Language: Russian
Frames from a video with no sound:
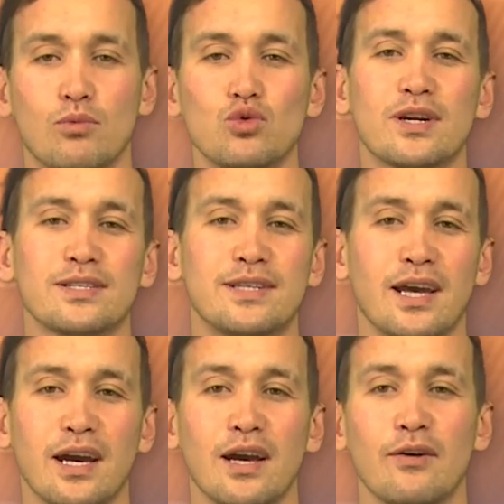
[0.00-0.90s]
Мудрость
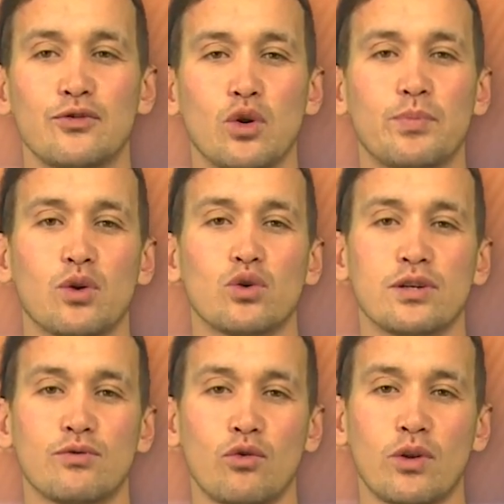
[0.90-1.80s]
дня. Все
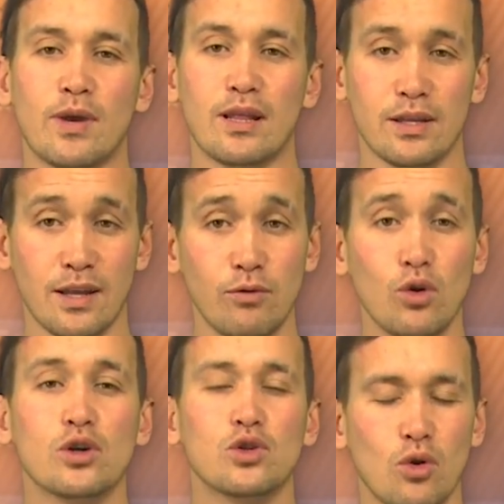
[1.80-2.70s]
приходит вовремя для
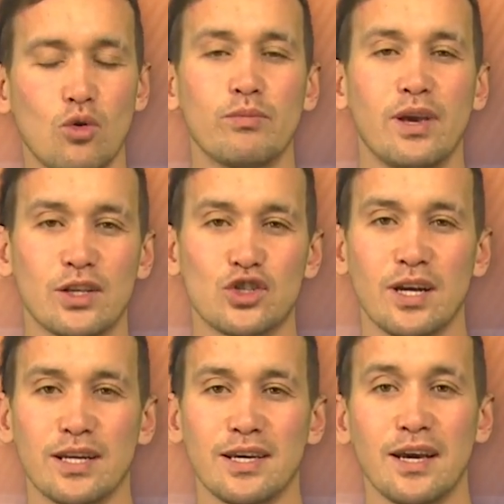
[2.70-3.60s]
того, кто умеет
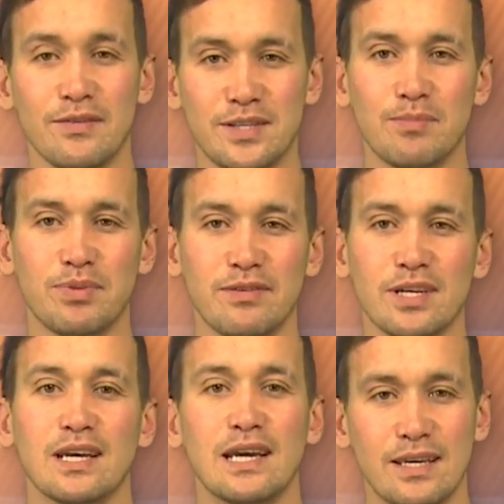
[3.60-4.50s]
ждать. Всем
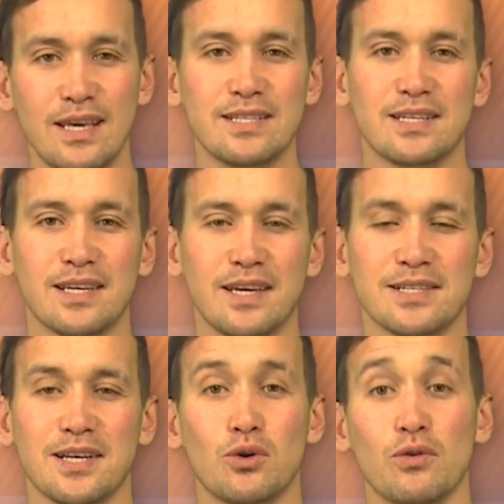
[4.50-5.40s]
привет, я Сергей
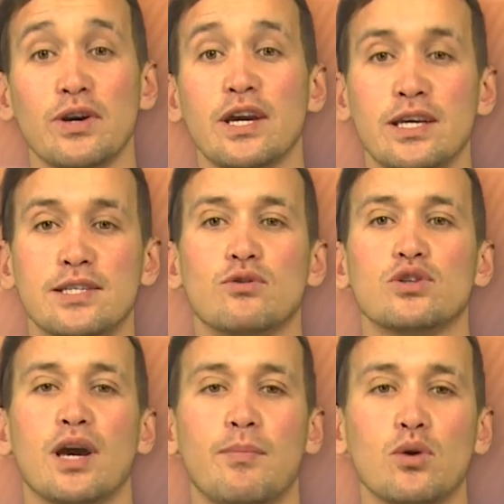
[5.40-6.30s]
Казаков, и
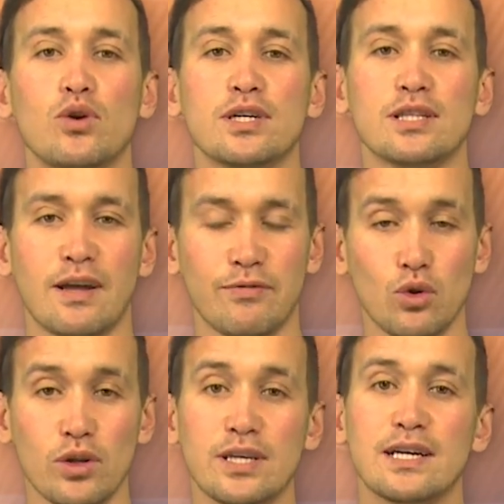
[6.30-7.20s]
сегодня о погоде на
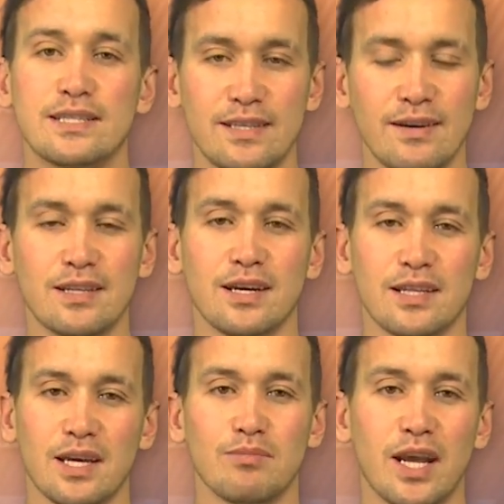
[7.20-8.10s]
вторник, 9
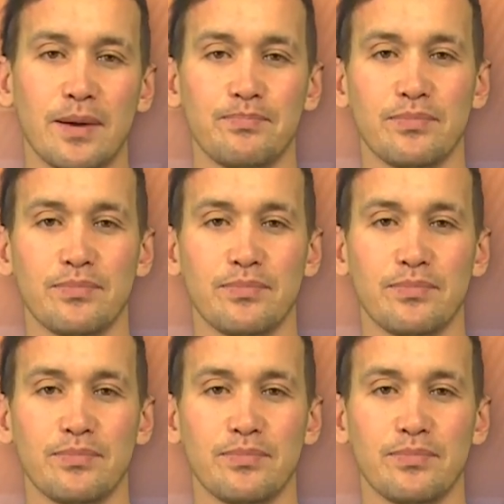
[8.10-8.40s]
ноября.